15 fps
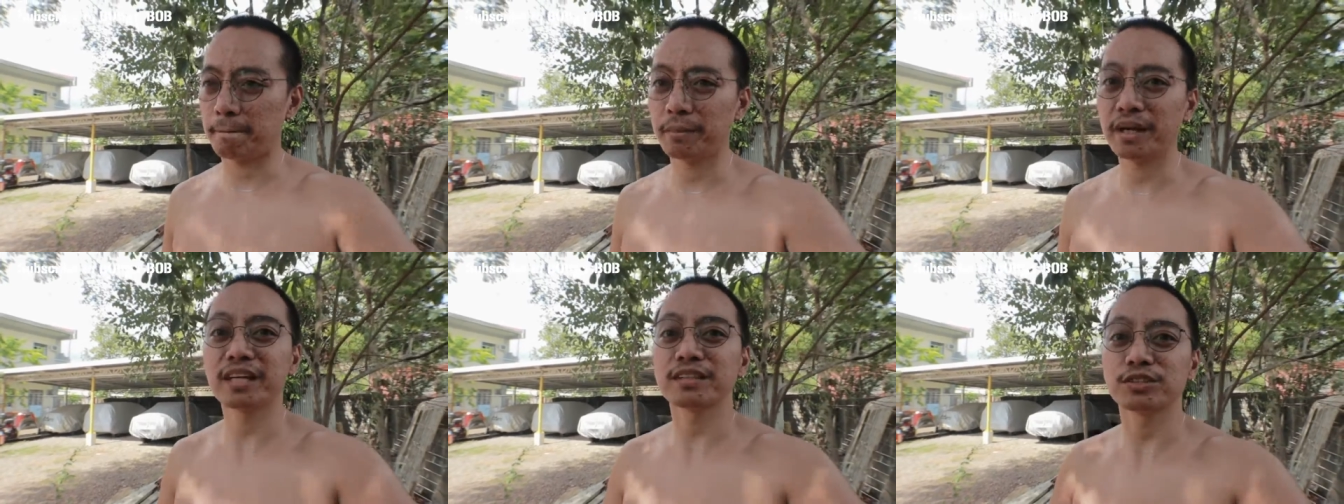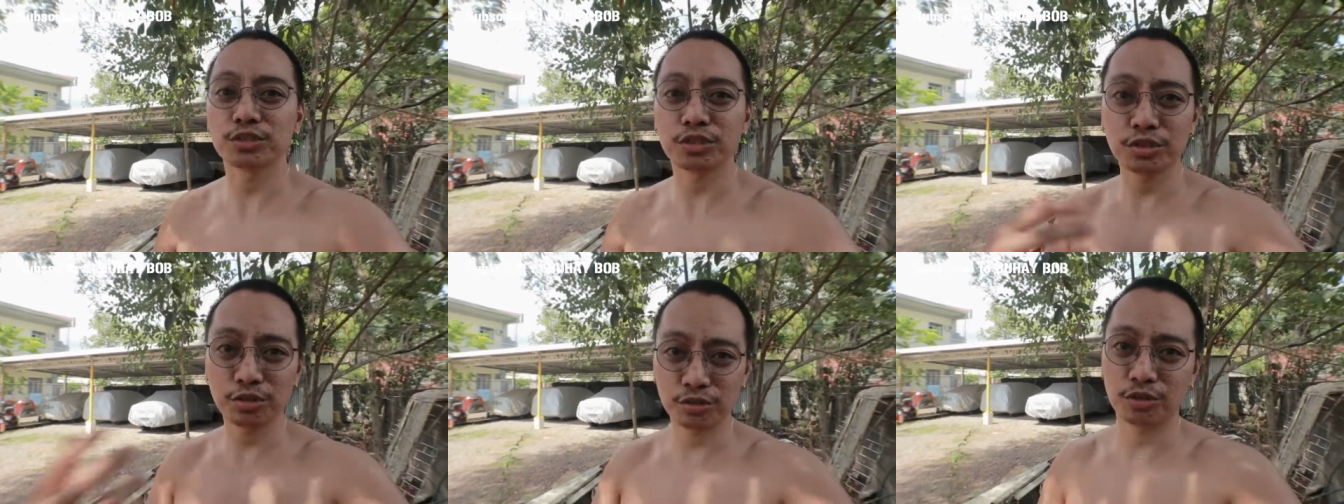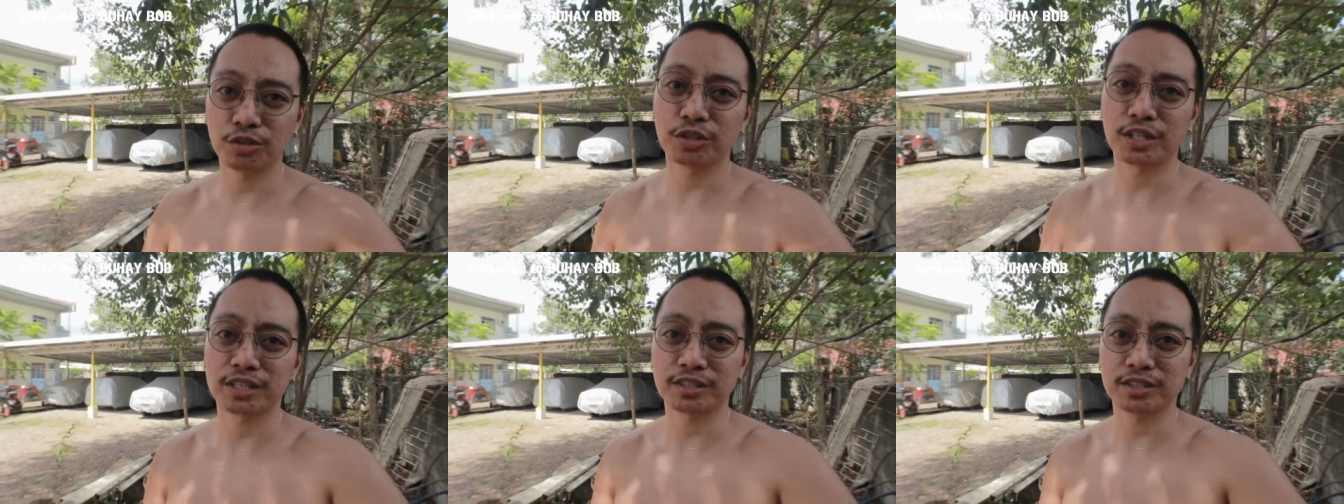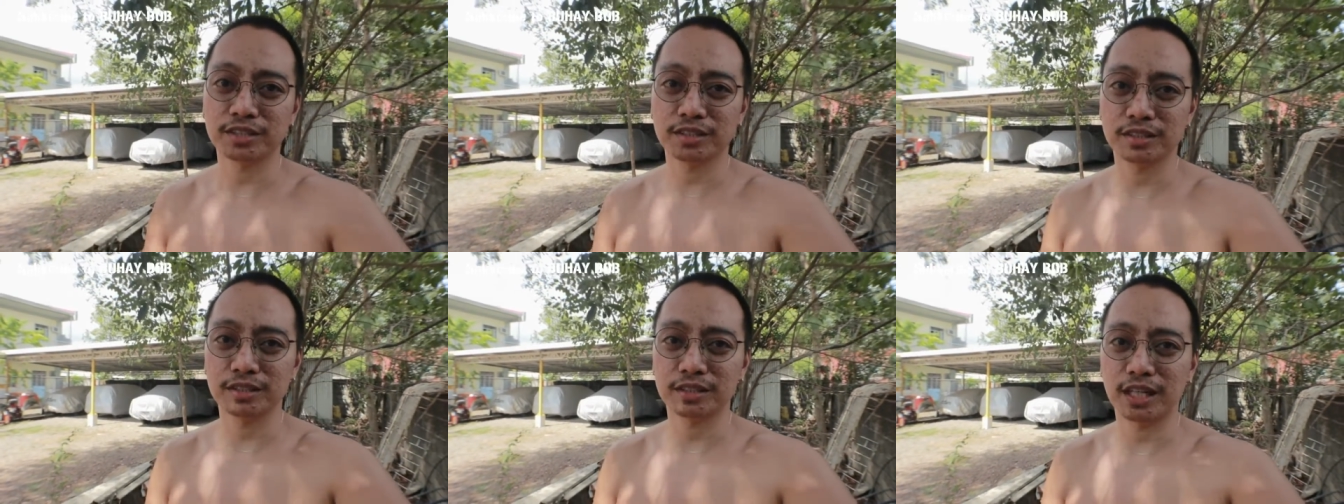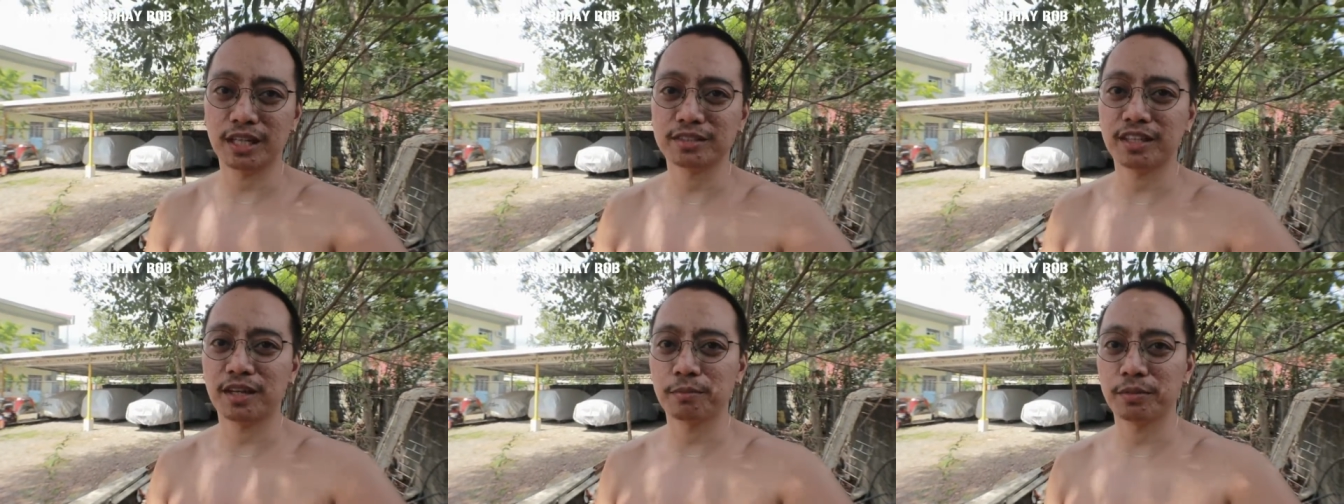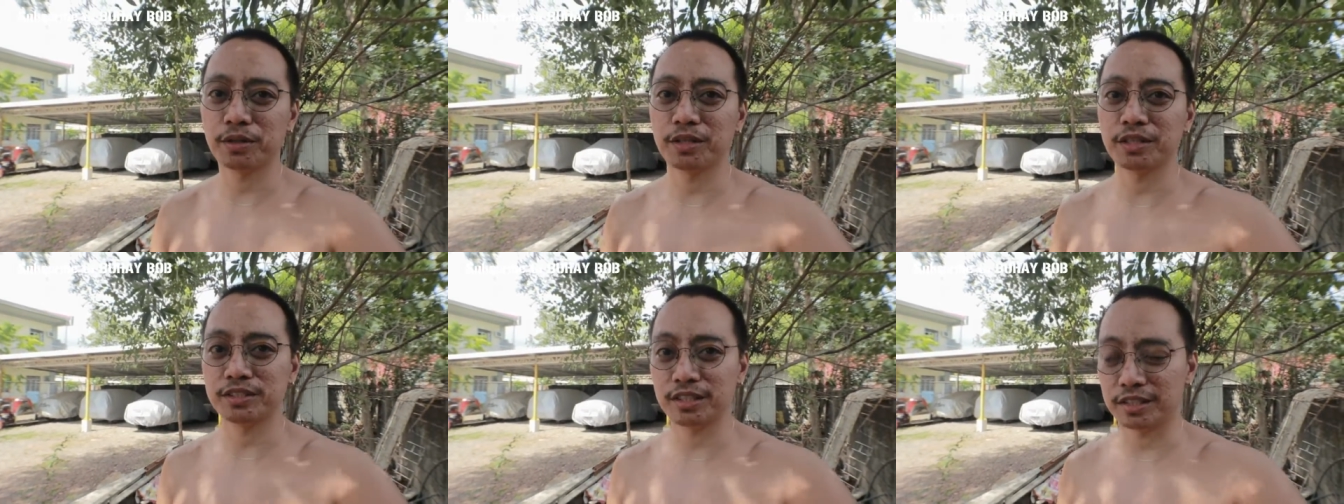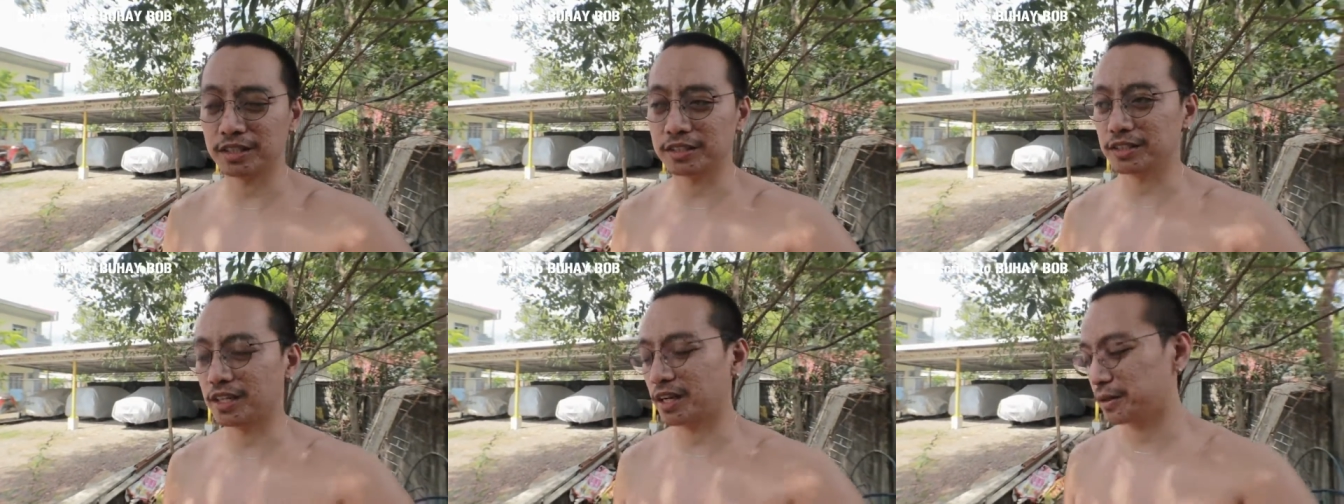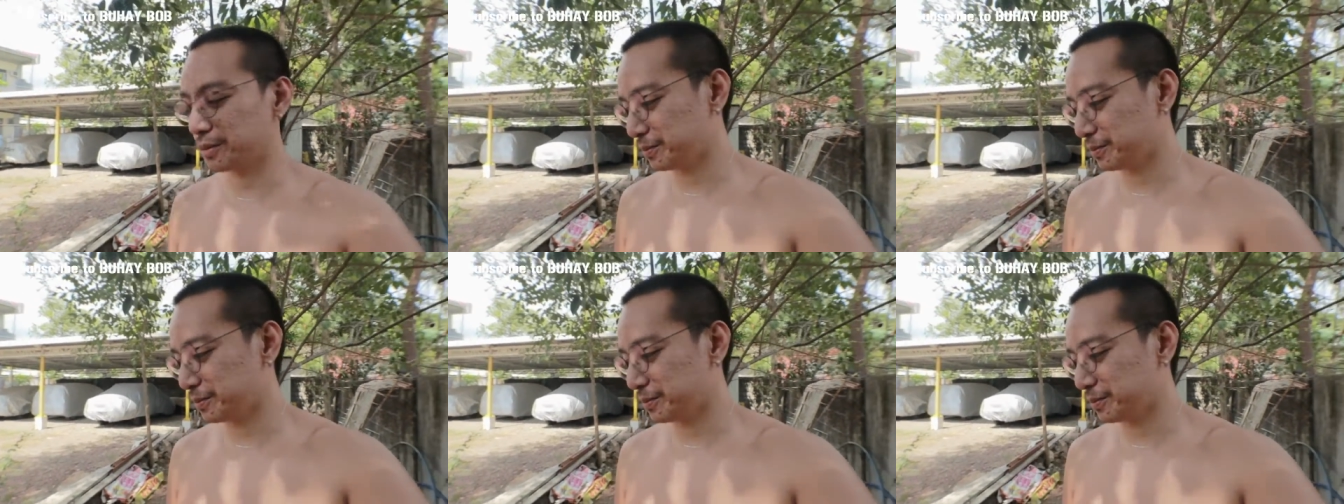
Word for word: ma-enjoy yung oras nakasama yung isa't isa